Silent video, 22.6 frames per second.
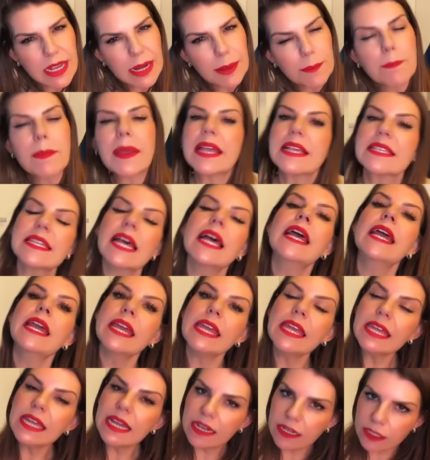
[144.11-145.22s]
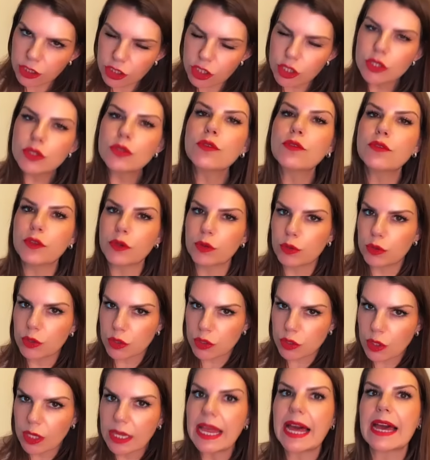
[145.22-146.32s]
limpeza e antes do filtro
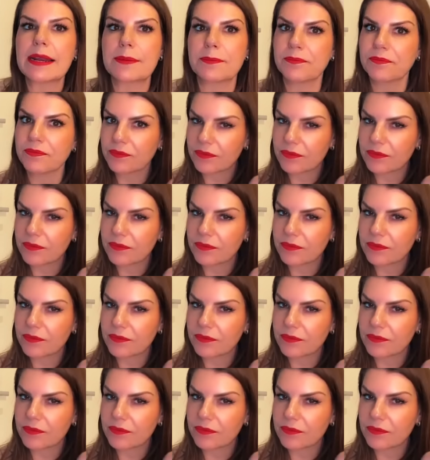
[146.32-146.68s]
solar.